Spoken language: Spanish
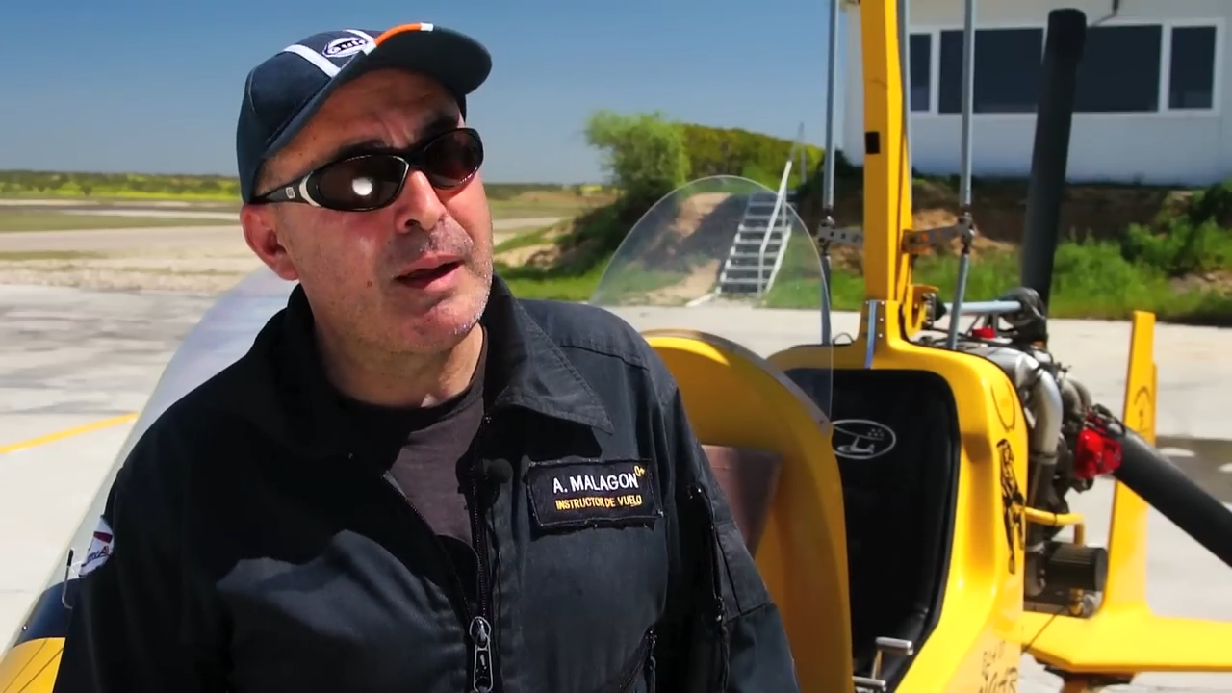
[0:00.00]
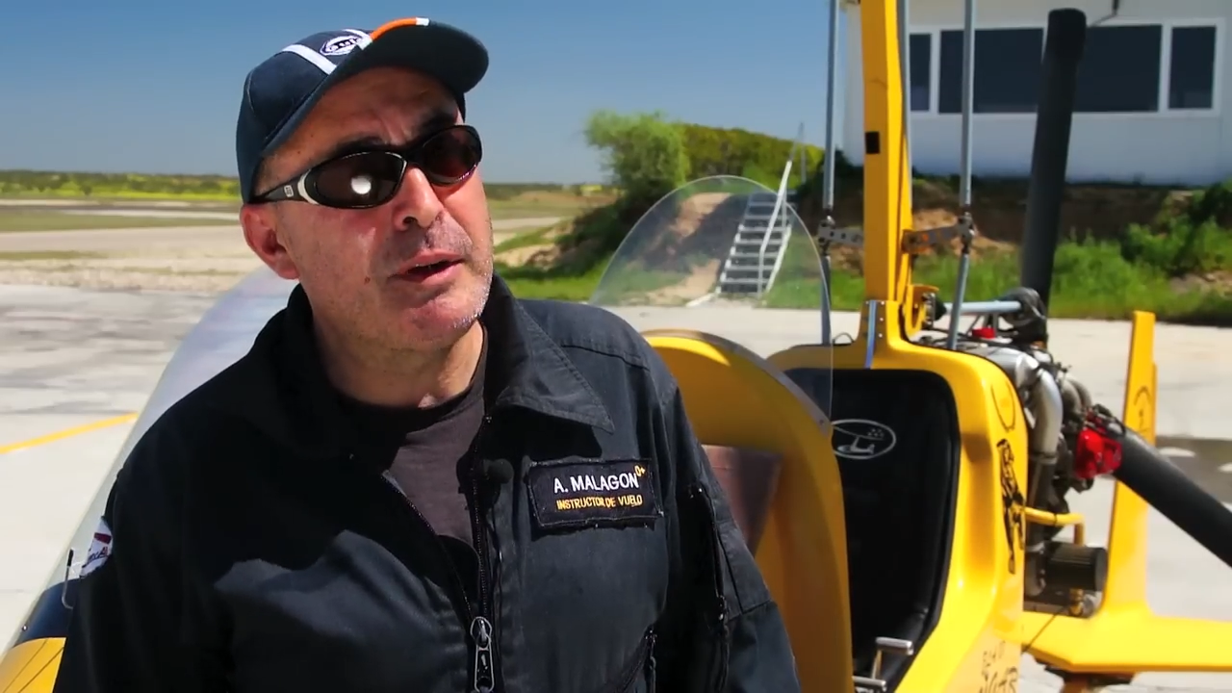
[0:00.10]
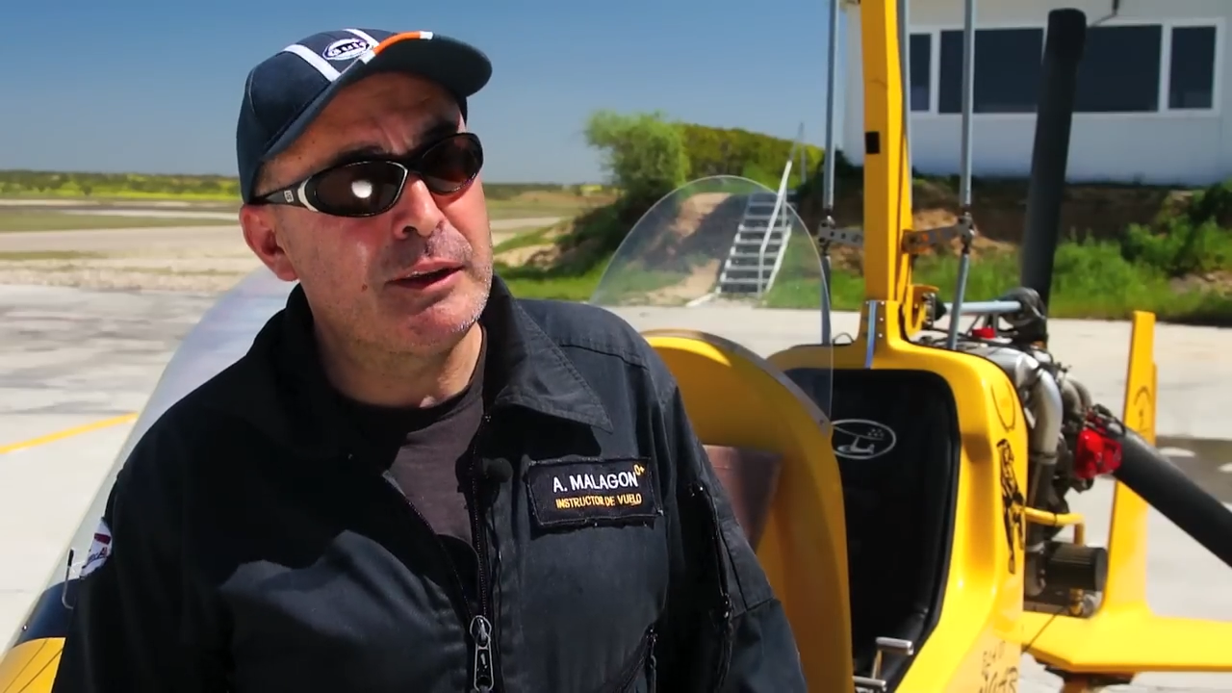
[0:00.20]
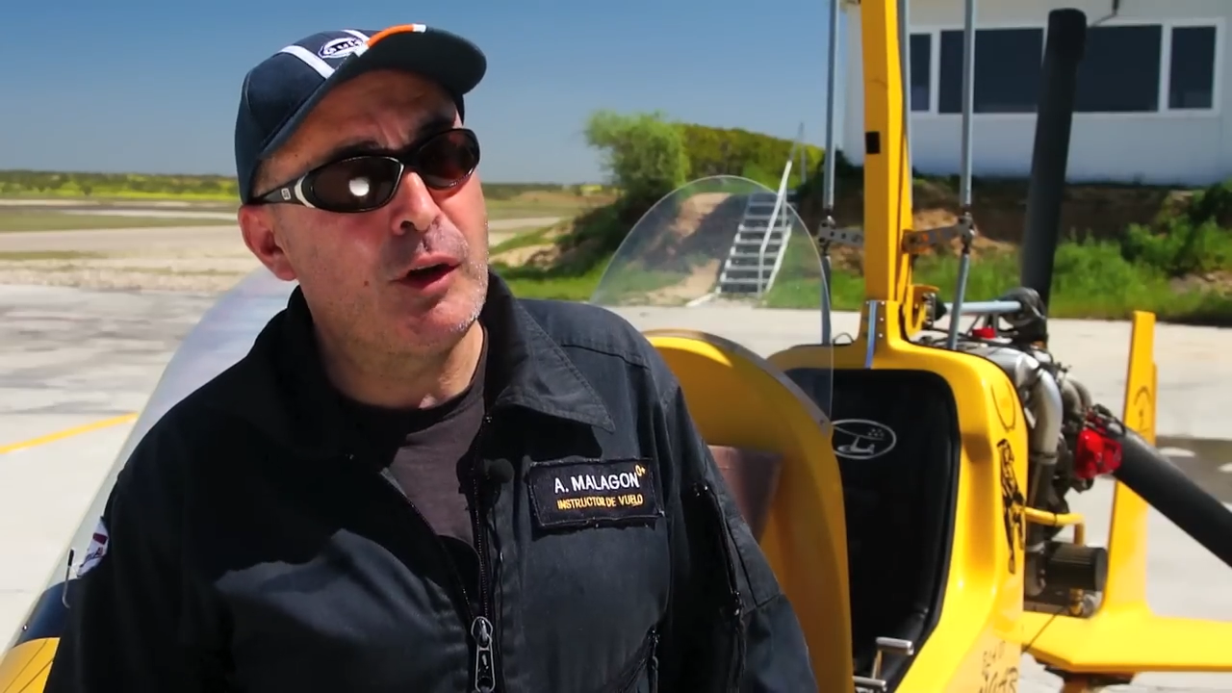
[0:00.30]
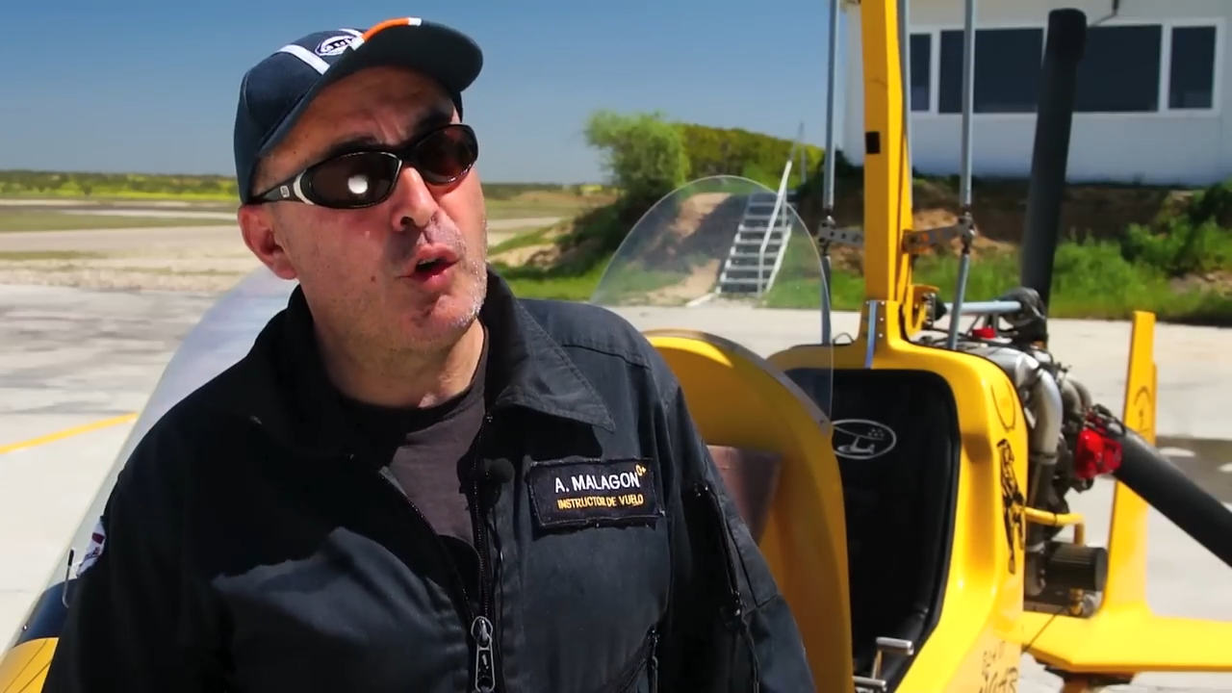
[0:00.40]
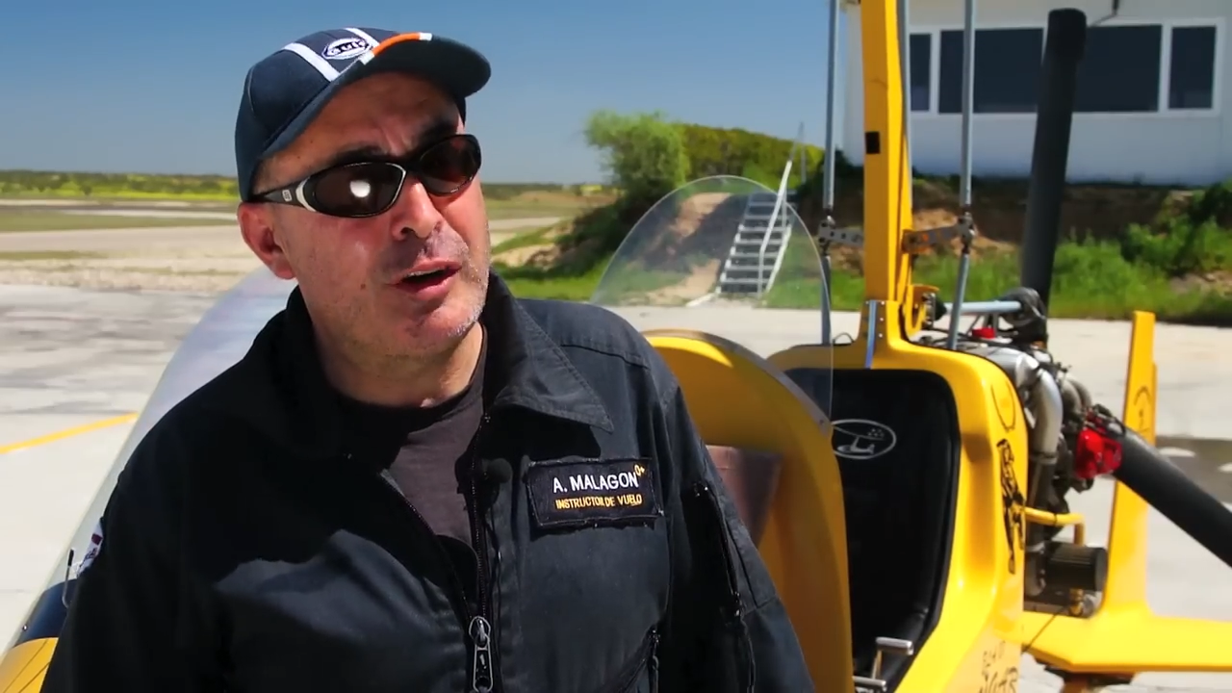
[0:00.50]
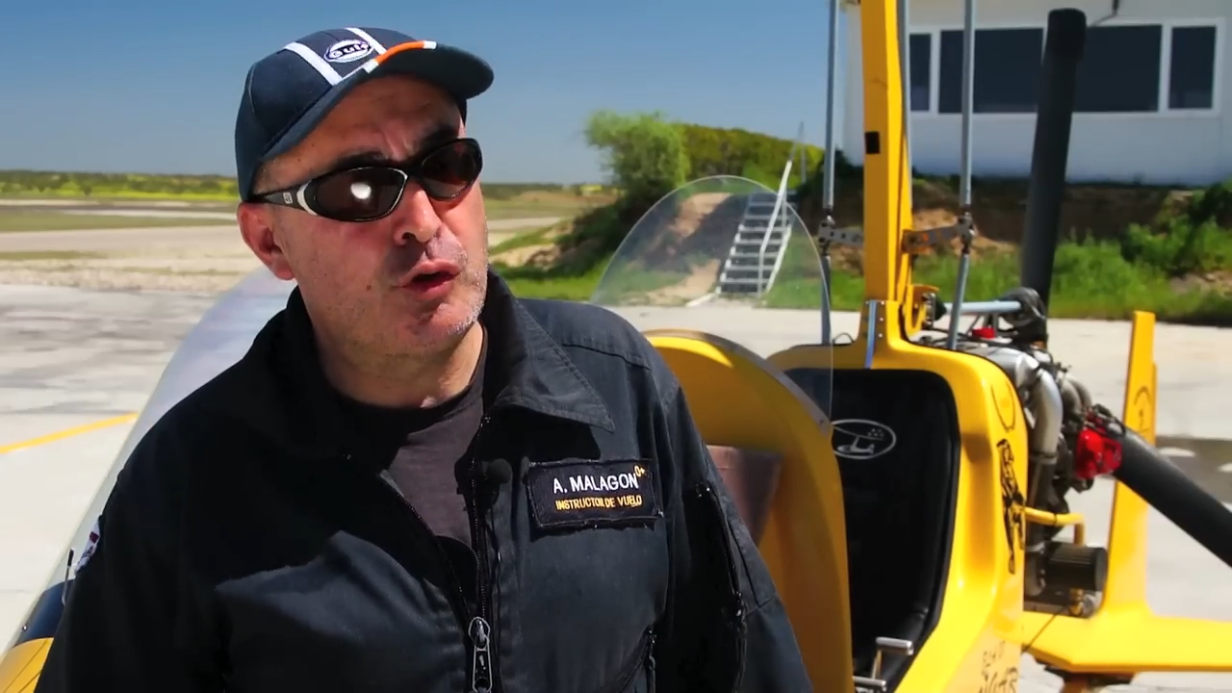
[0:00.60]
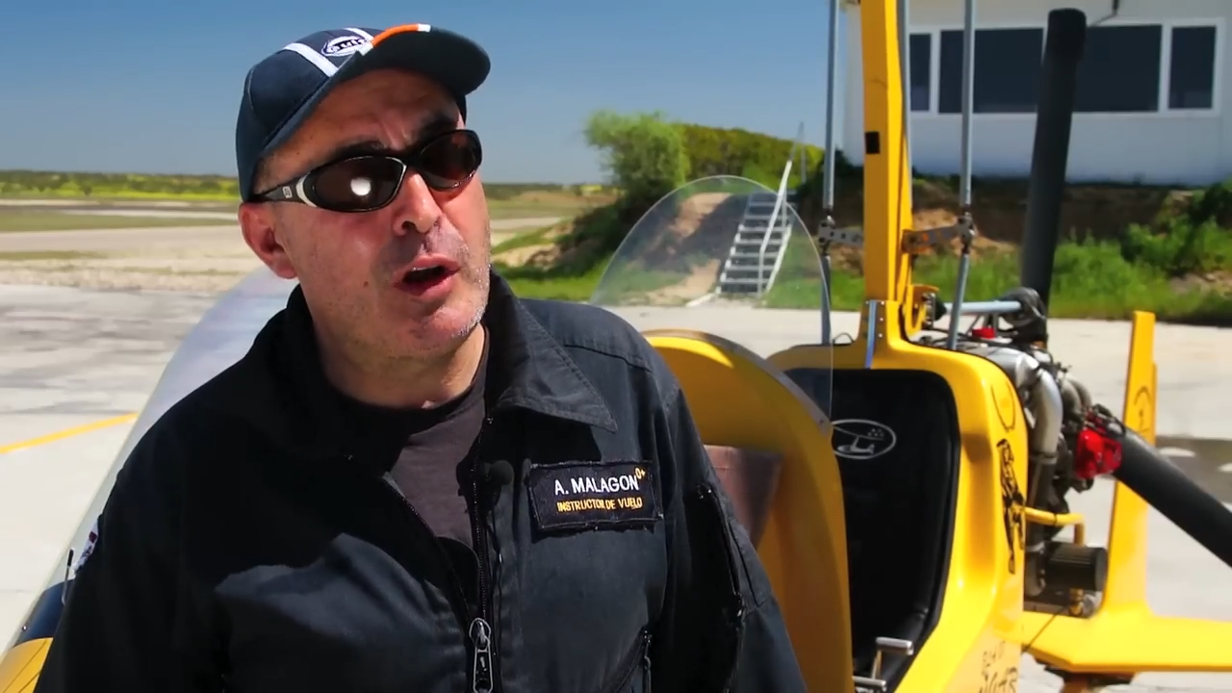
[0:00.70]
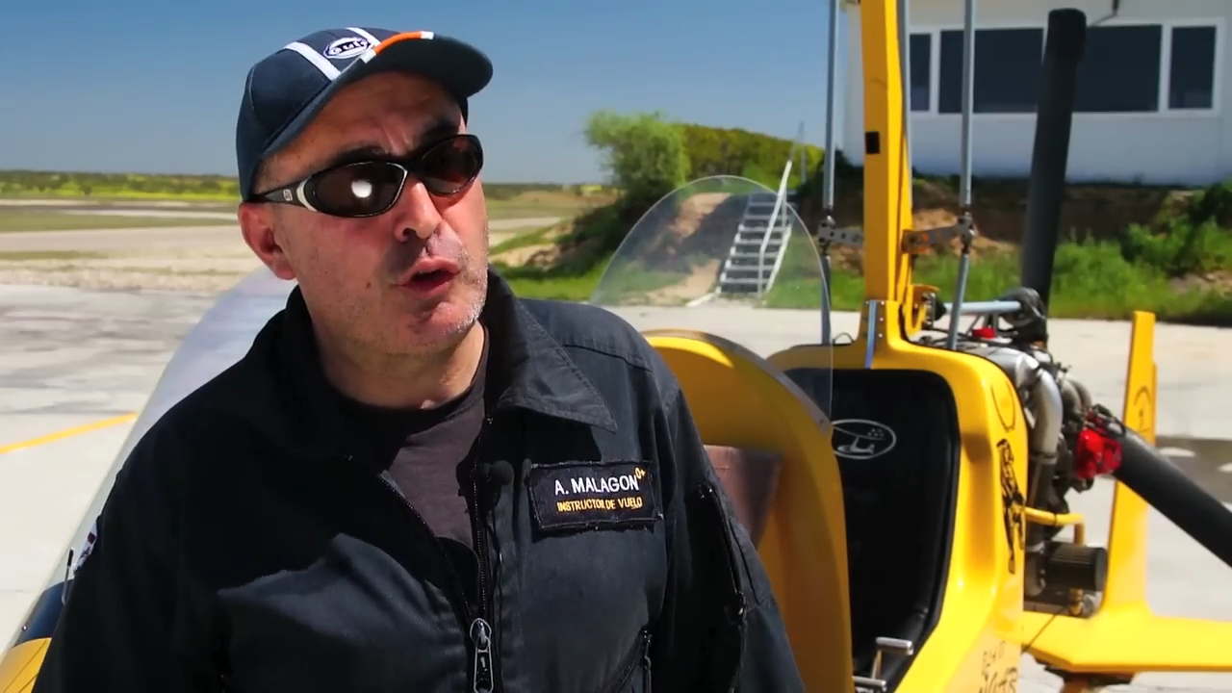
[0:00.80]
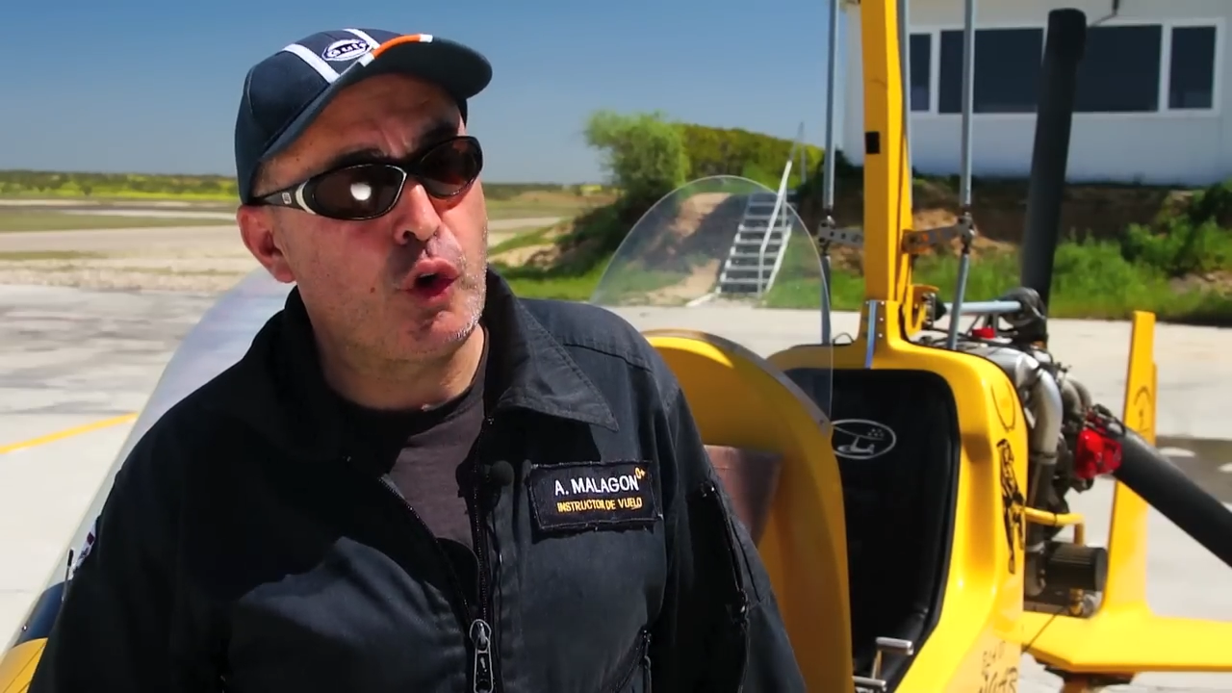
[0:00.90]

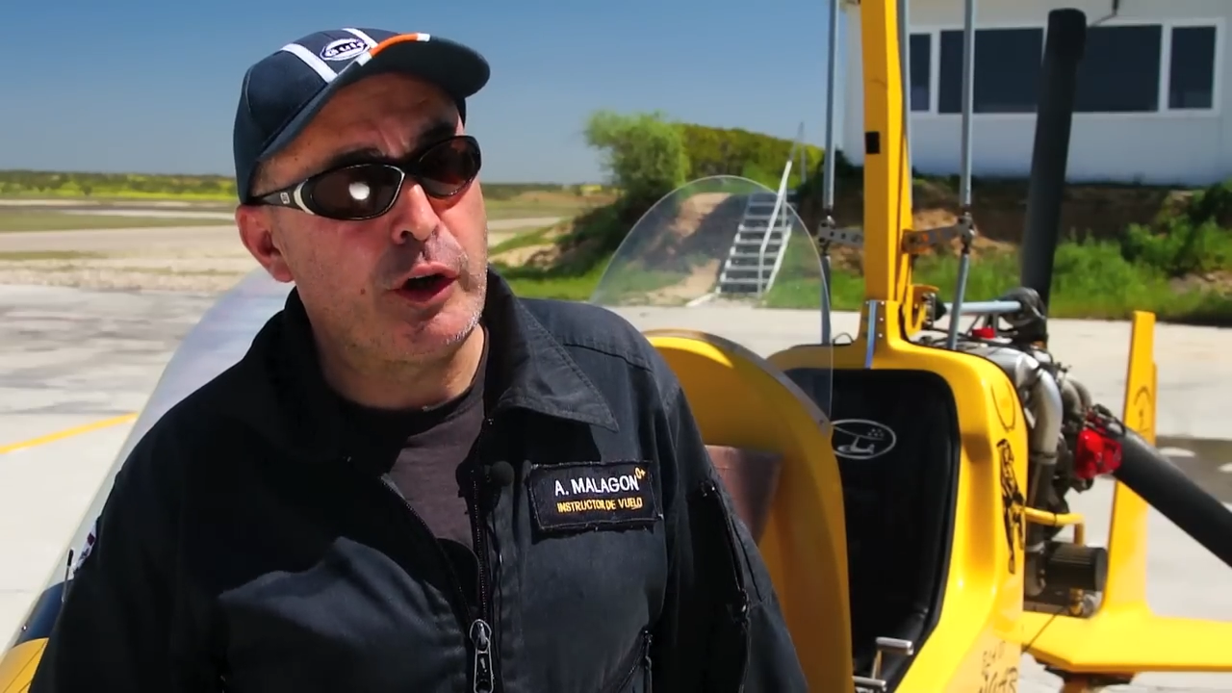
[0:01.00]
exactamente lo que es